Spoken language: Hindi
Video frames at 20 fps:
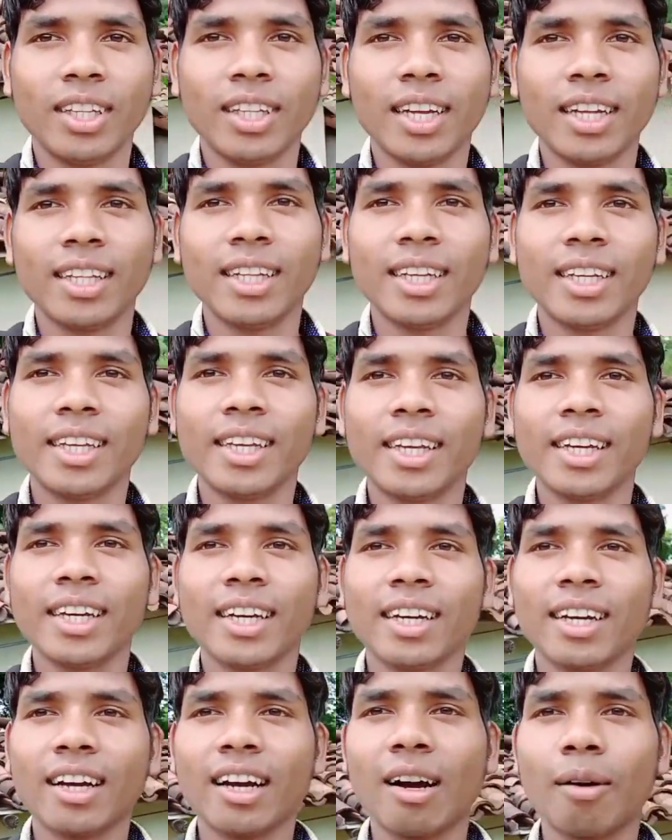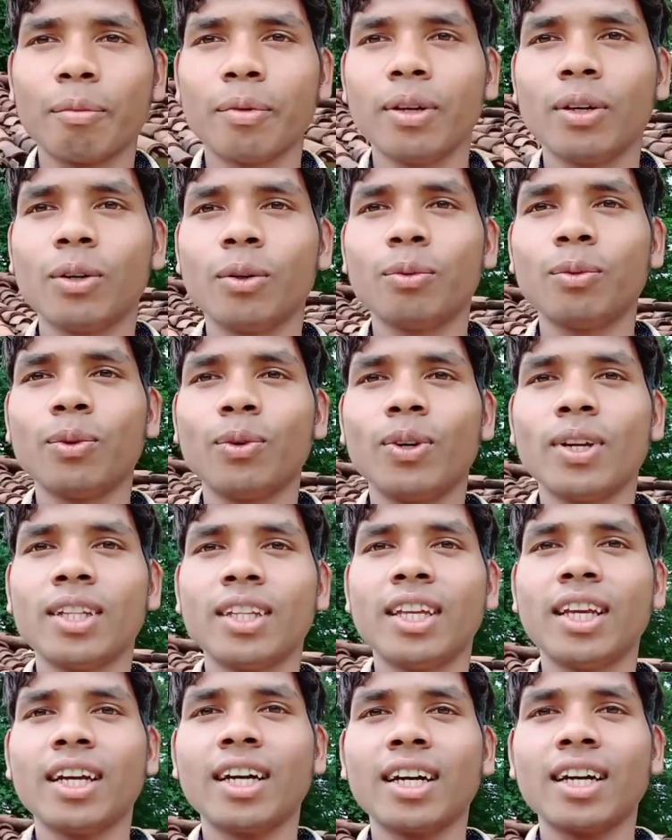इधर देखिए काफ़ी
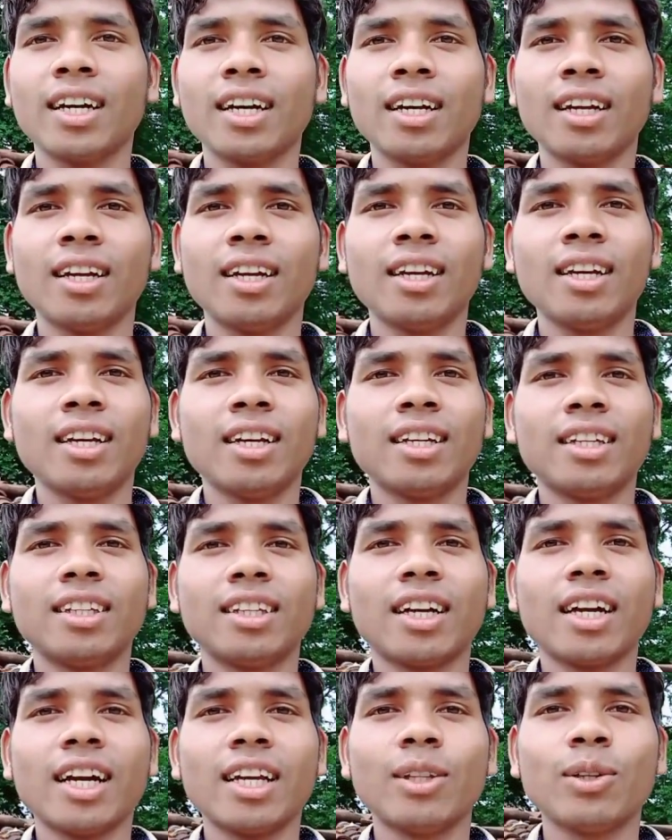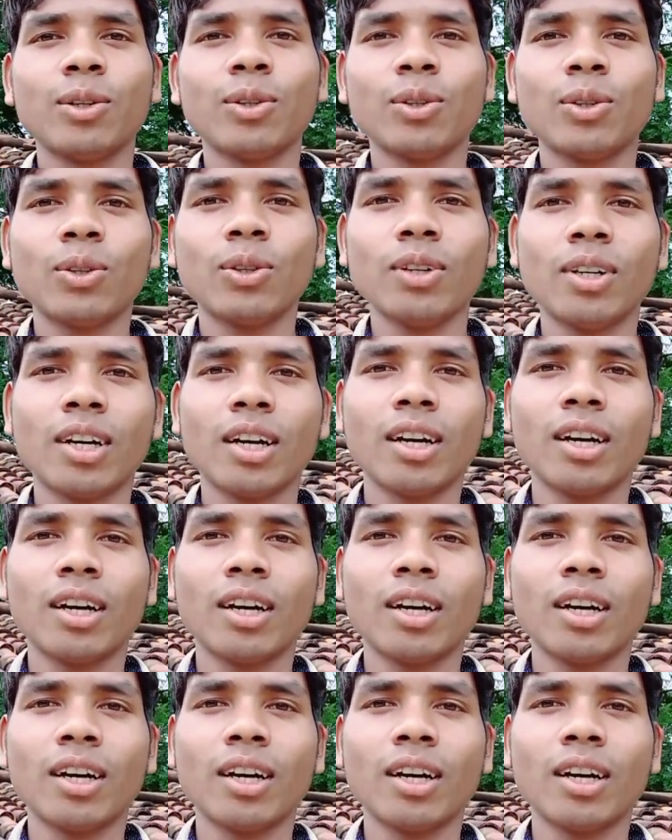खूबसूरत यहाँ का जगह है दोस्तों